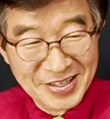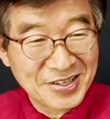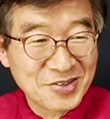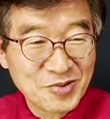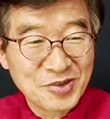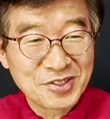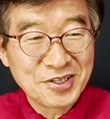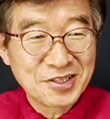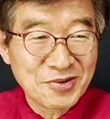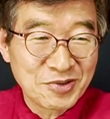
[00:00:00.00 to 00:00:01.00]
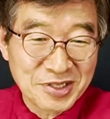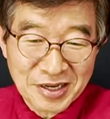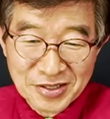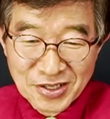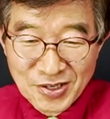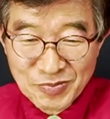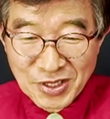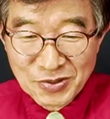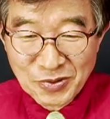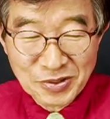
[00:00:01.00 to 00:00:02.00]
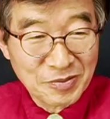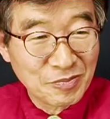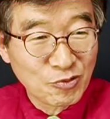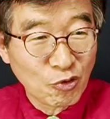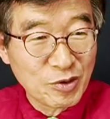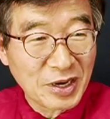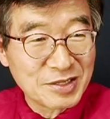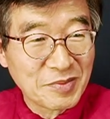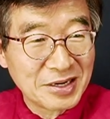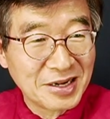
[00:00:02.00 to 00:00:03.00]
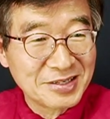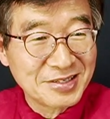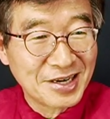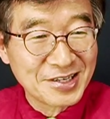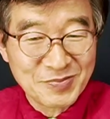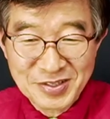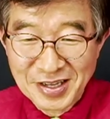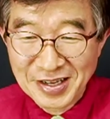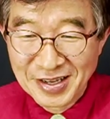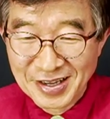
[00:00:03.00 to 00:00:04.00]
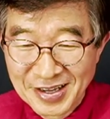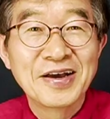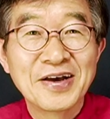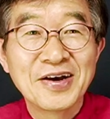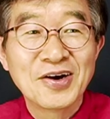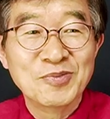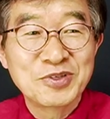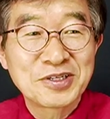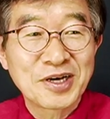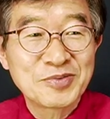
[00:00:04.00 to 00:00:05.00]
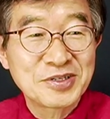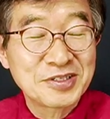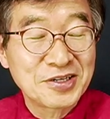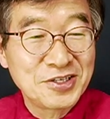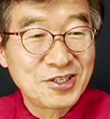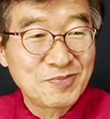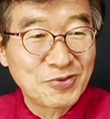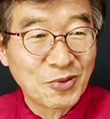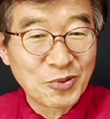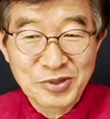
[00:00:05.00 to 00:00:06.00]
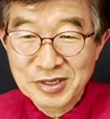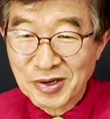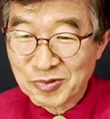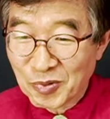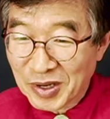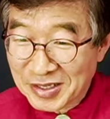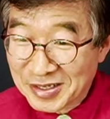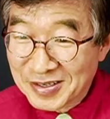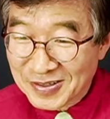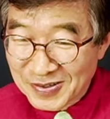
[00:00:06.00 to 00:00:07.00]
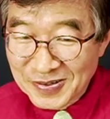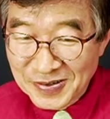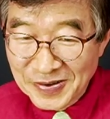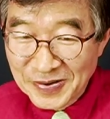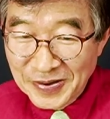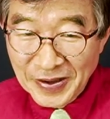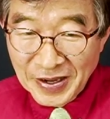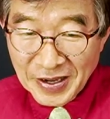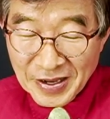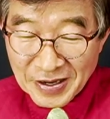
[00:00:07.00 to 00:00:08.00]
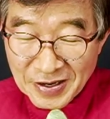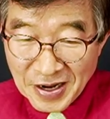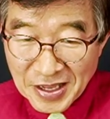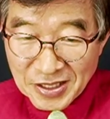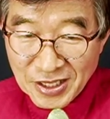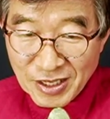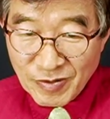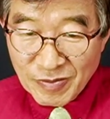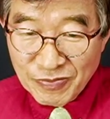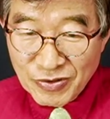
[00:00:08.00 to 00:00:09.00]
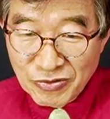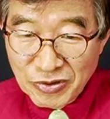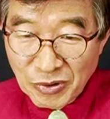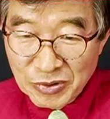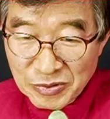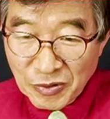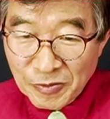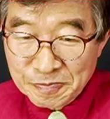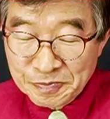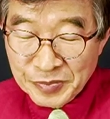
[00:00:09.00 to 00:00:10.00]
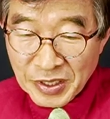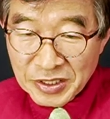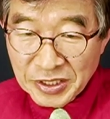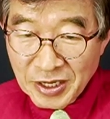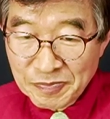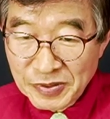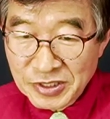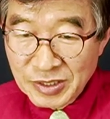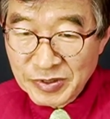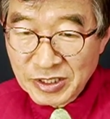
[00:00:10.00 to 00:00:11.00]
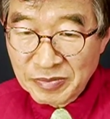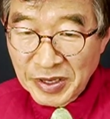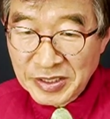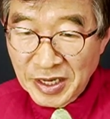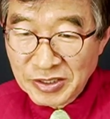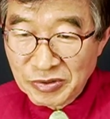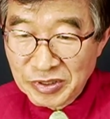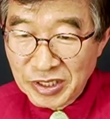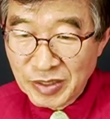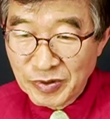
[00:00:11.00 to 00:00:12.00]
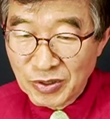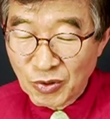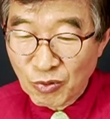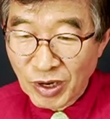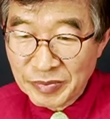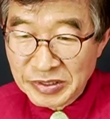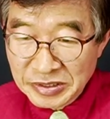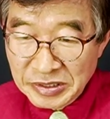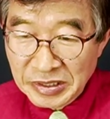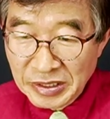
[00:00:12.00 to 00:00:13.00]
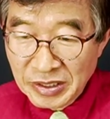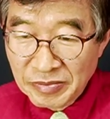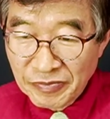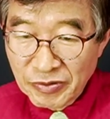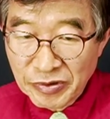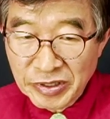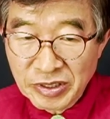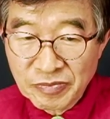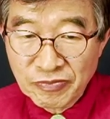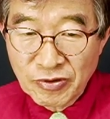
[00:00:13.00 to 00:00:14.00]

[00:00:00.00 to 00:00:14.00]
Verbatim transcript: 그런데 절대 우리나라는 팁 제도를 도입하지 말라는 이야기입니다. 음식값이 그냥 20% 오르는 거하 똑같은 거죠. 근래 팁의 비율이 오르고 셀프 서비스 매장에서 팁을 요구하면서 미국인들은